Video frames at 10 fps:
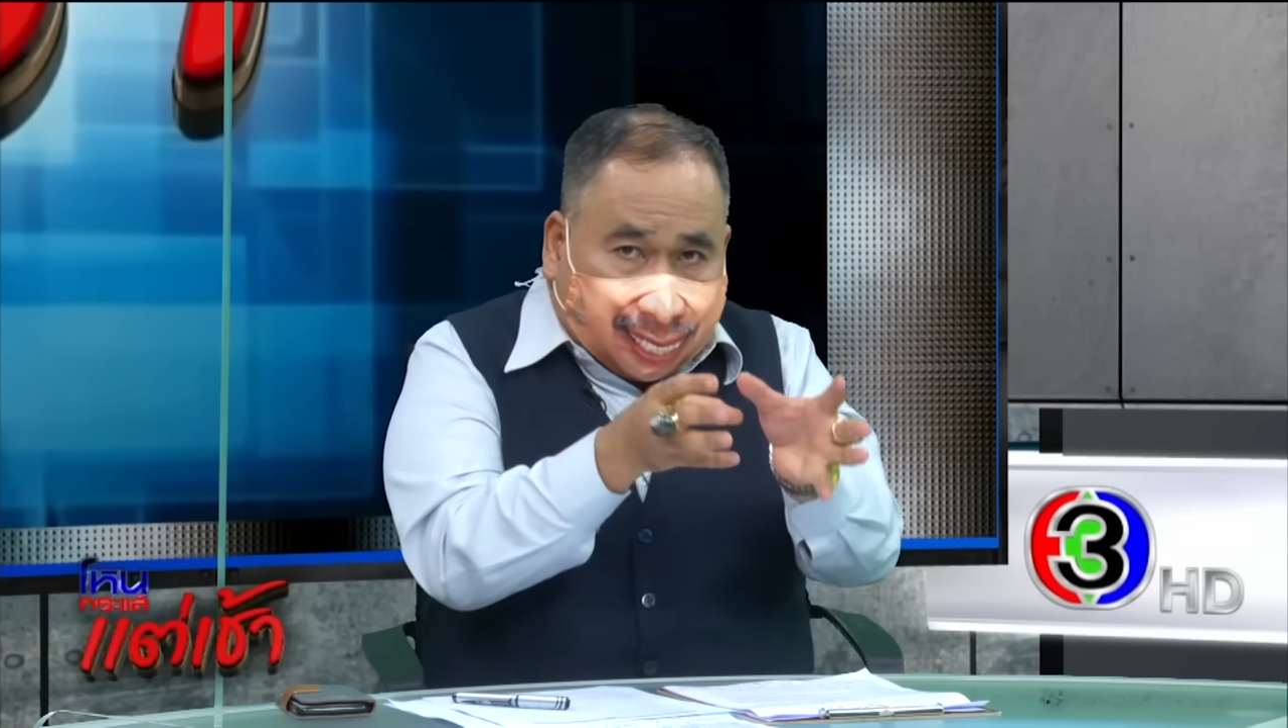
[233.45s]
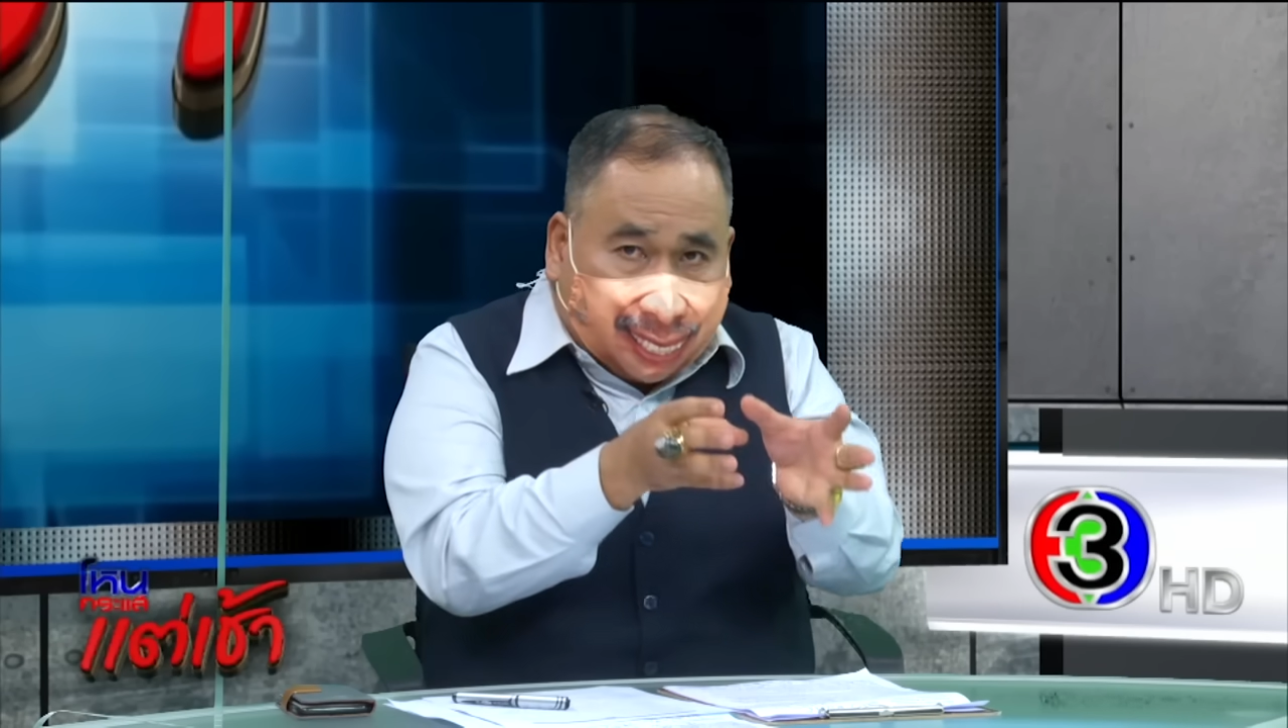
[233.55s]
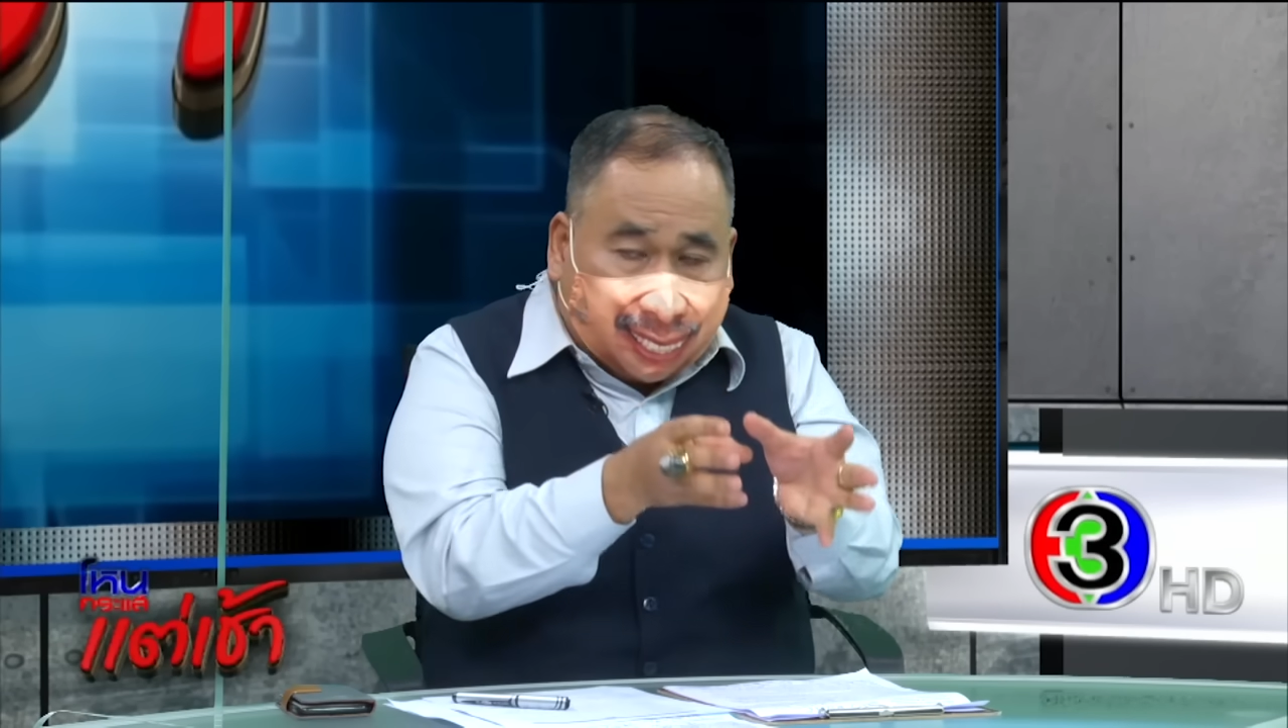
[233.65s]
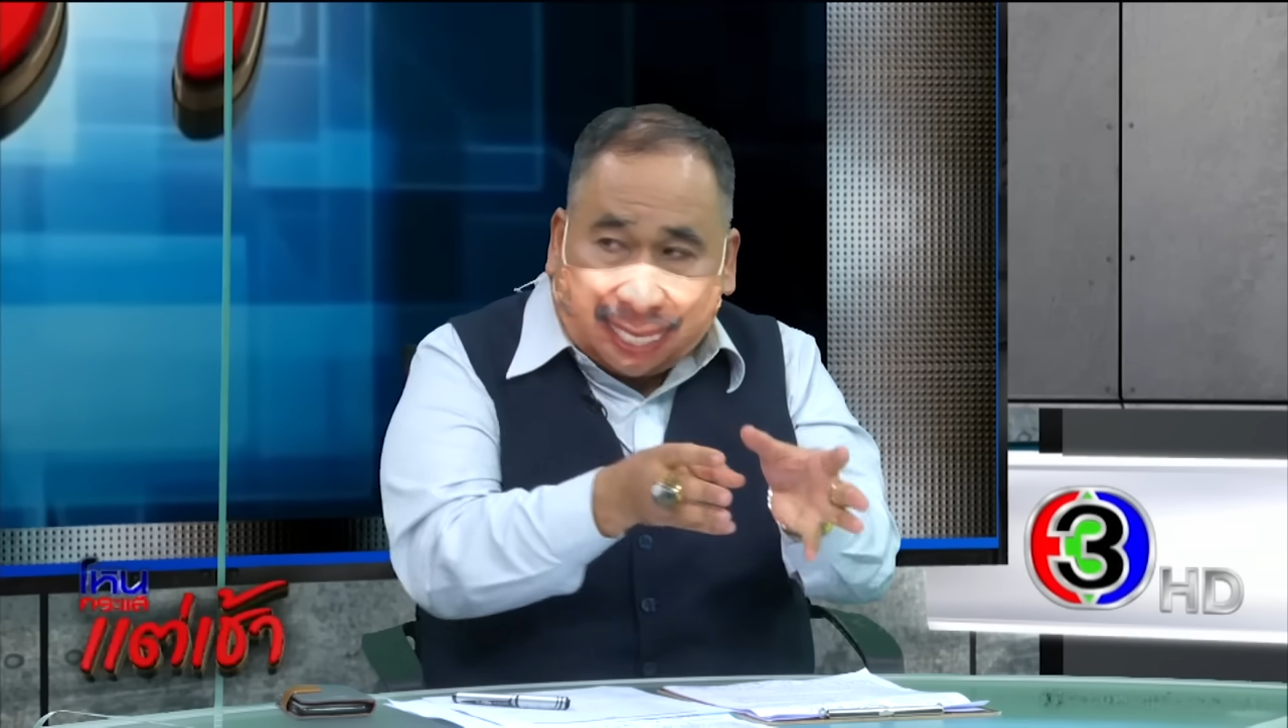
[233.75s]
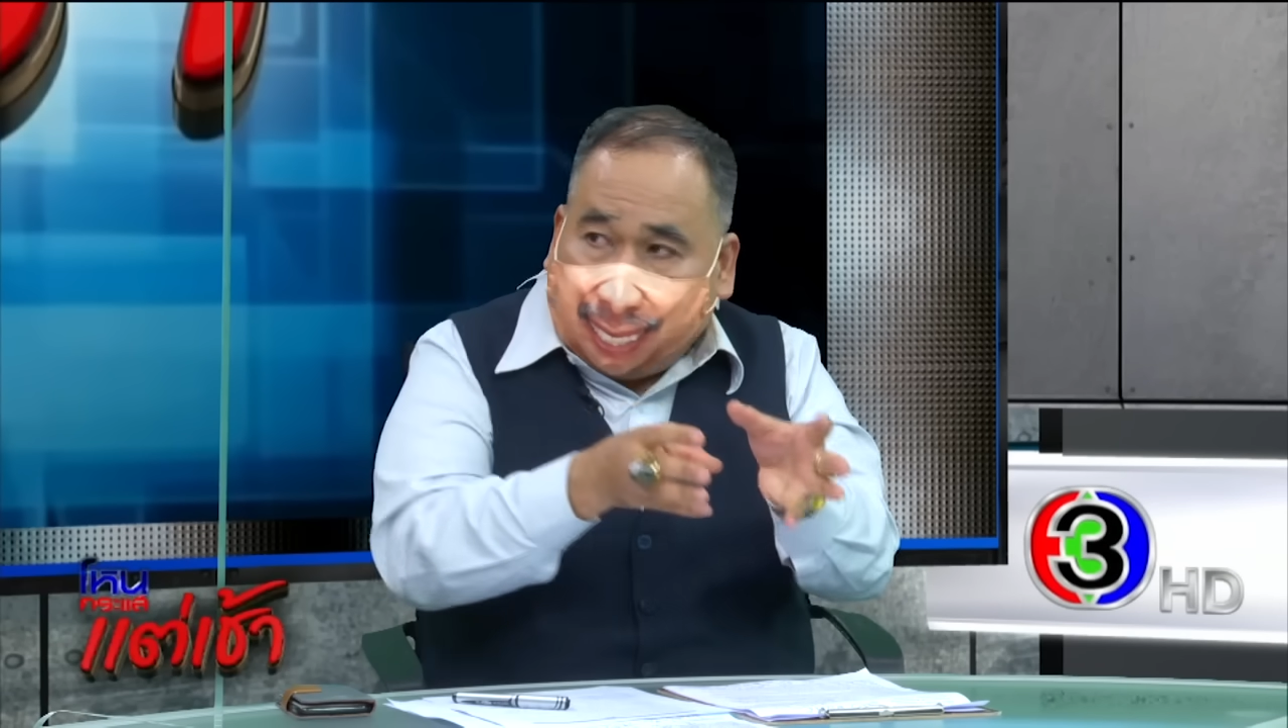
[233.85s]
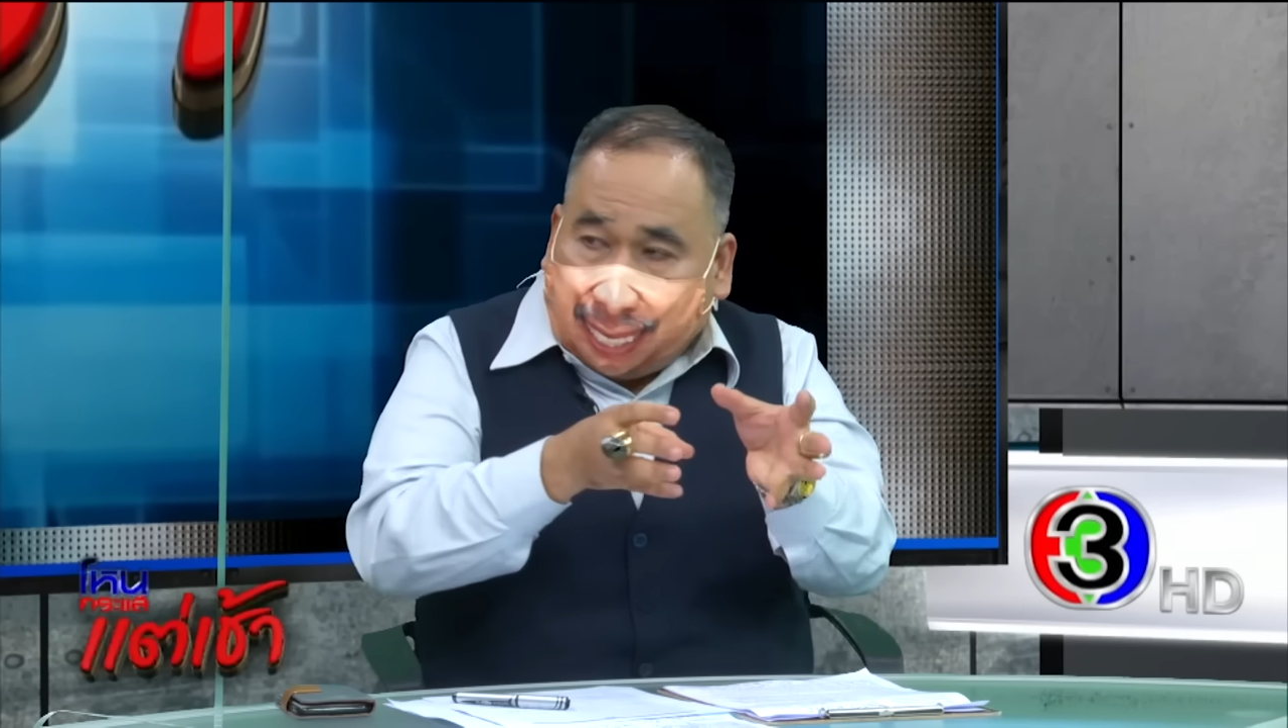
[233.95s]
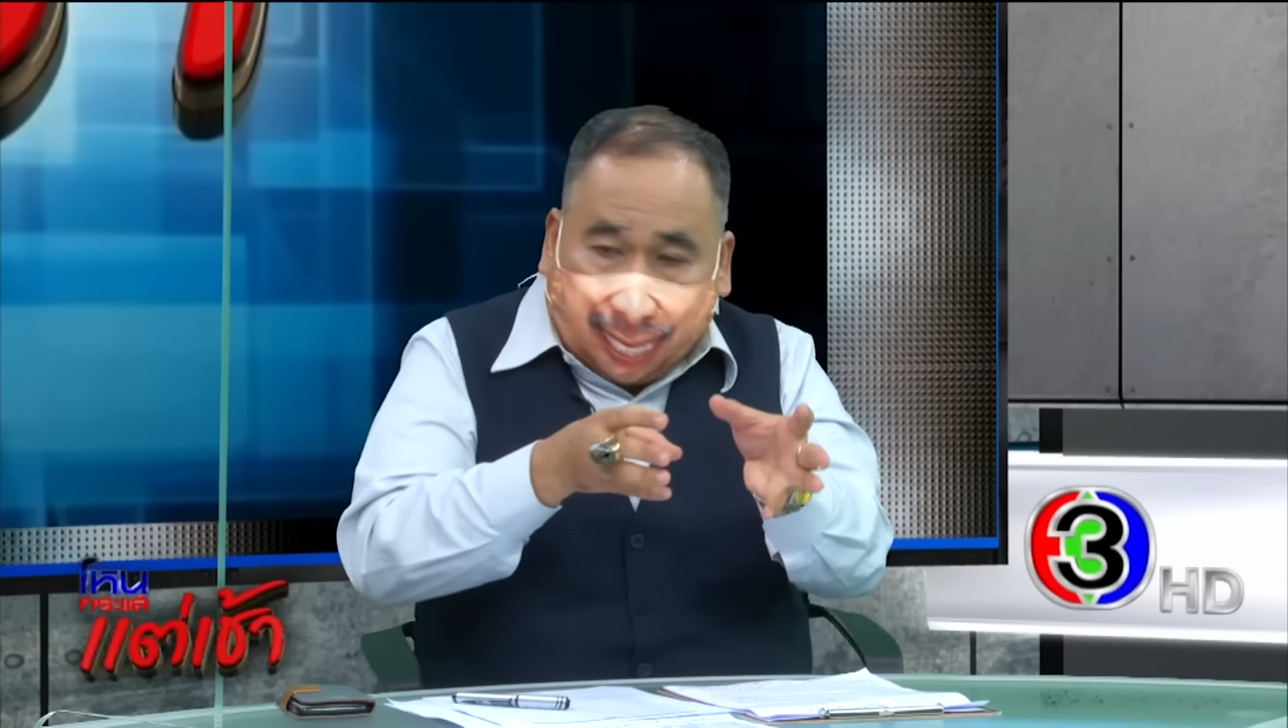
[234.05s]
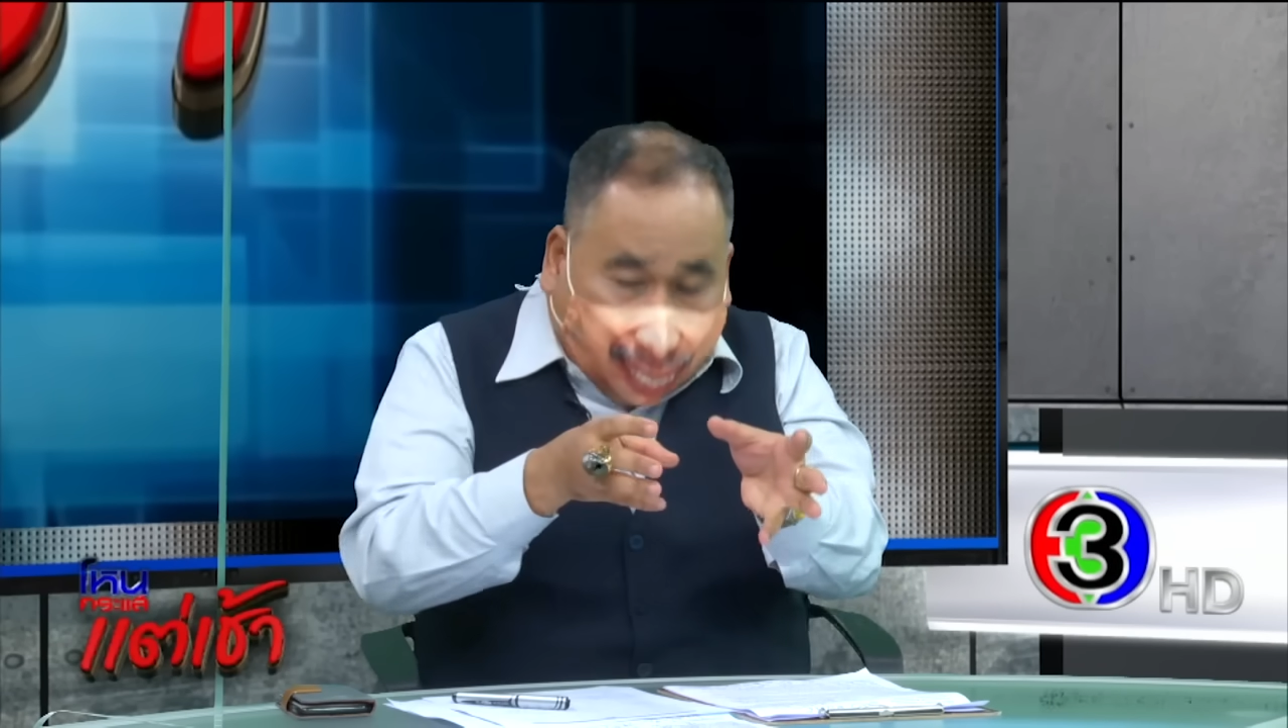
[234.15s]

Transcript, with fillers: องคุณลุงว่า